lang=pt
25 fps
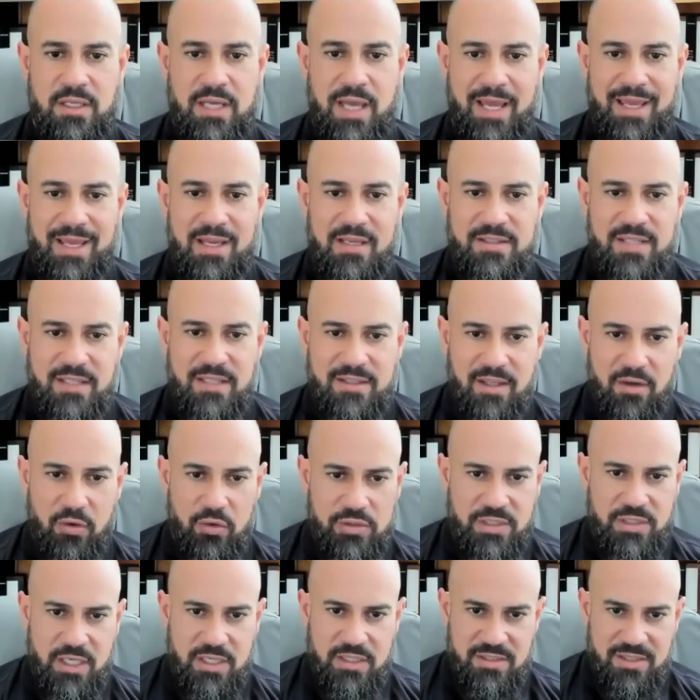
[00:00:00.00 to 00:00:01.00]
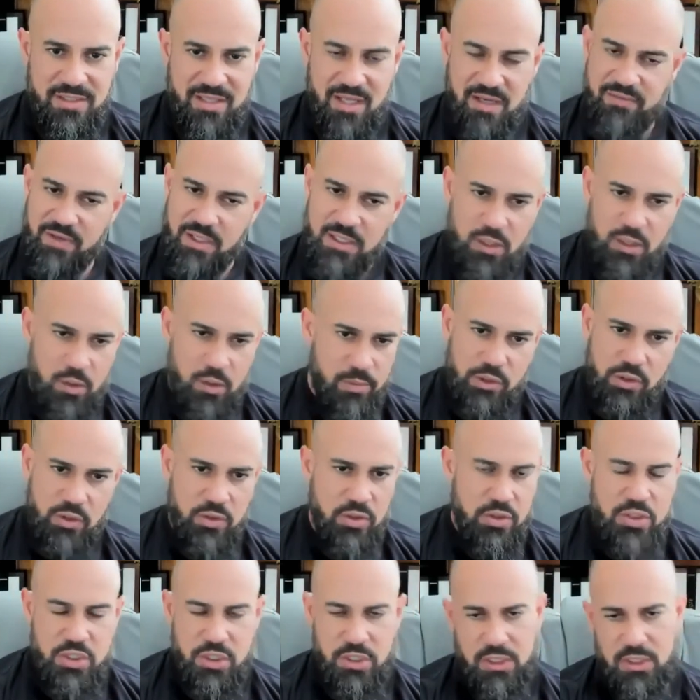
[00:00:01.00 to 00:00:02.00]
E aí você tem, ou seja, você tem que vender uma
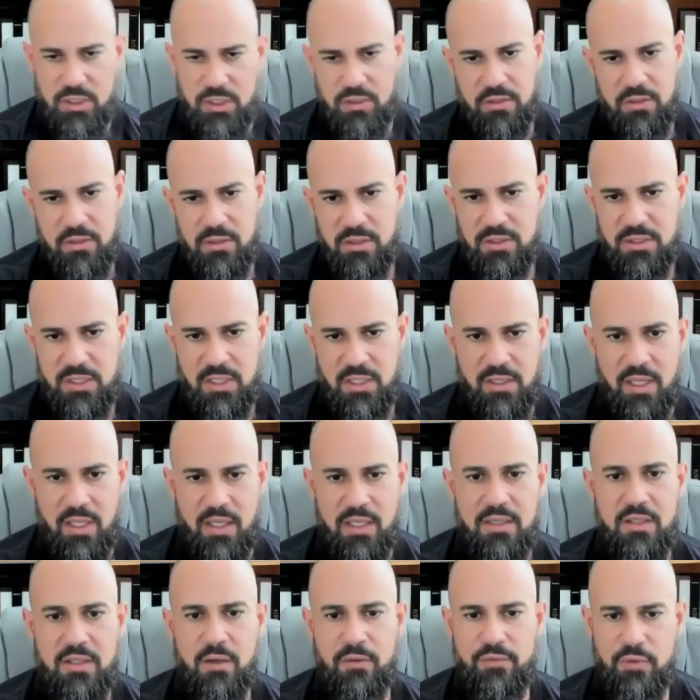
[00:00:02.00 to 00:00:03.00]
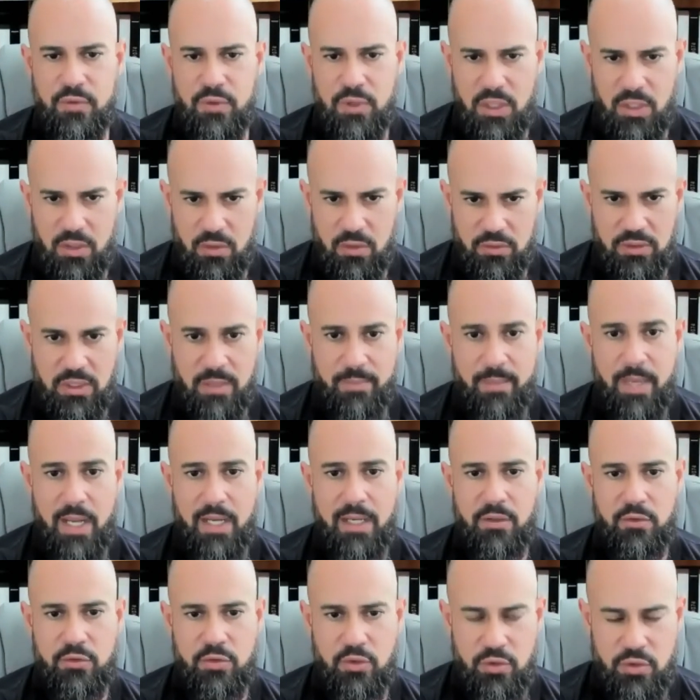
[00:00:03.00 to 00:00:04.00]
todo dia. Você tem que ter um funil
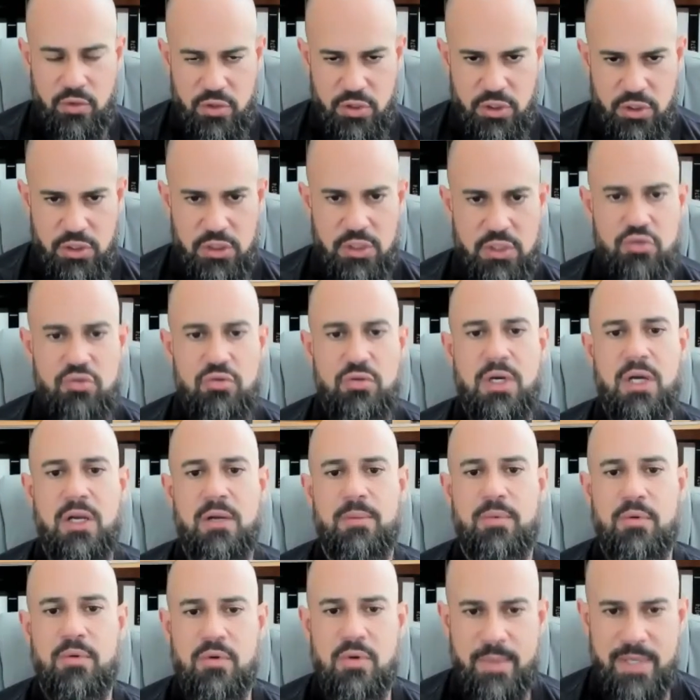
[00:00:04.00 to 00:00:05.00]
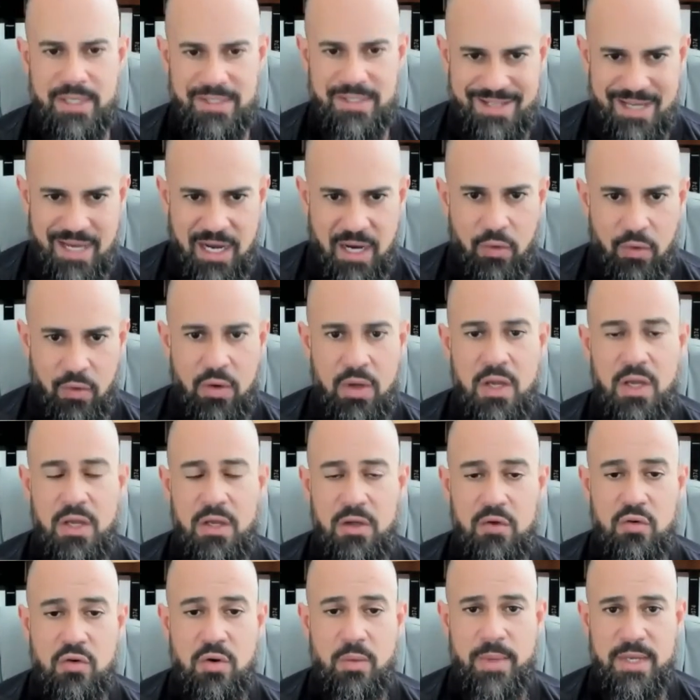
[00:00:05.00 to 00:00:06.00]
trabalhando todo dia, jogando com o comercial,
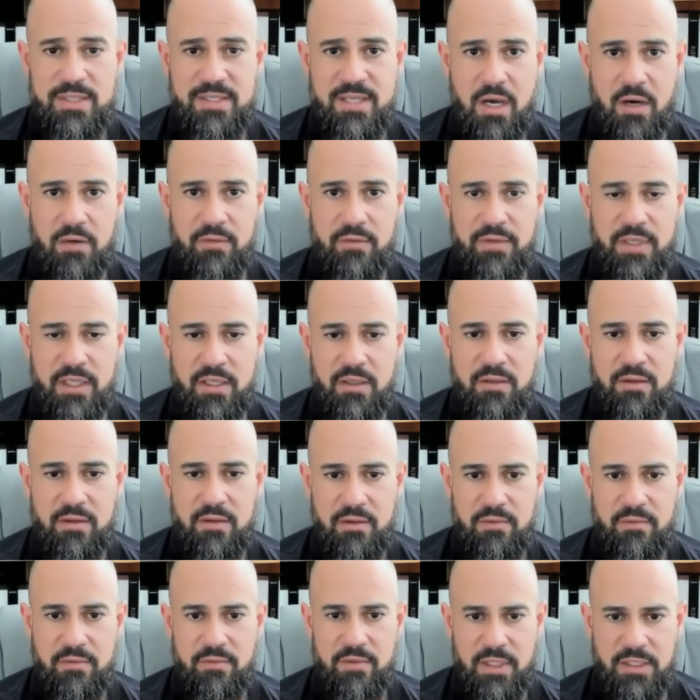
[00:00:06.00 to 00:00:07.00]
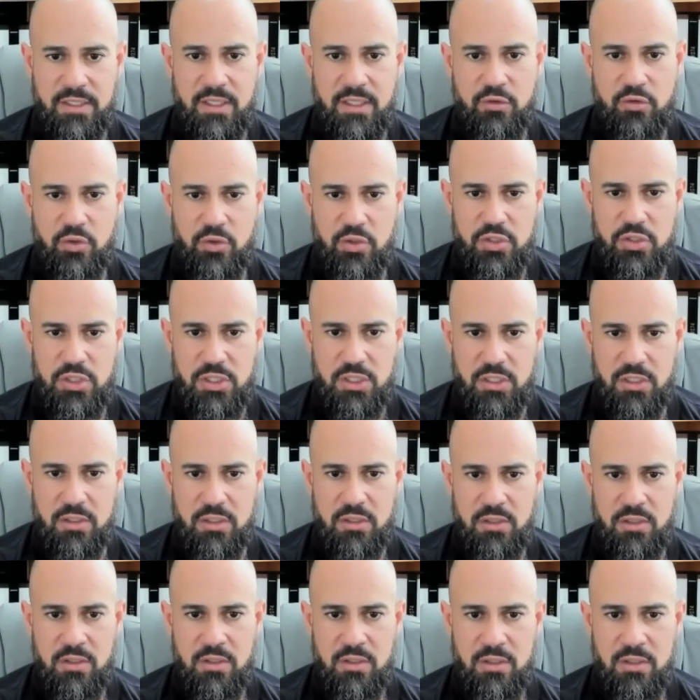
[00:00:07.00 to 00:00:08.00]
e o comercial vem vendendo todo dia.
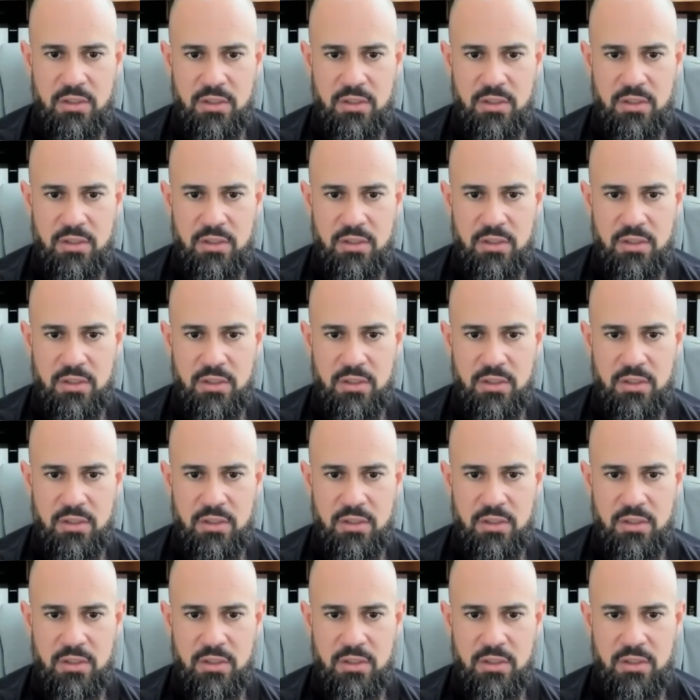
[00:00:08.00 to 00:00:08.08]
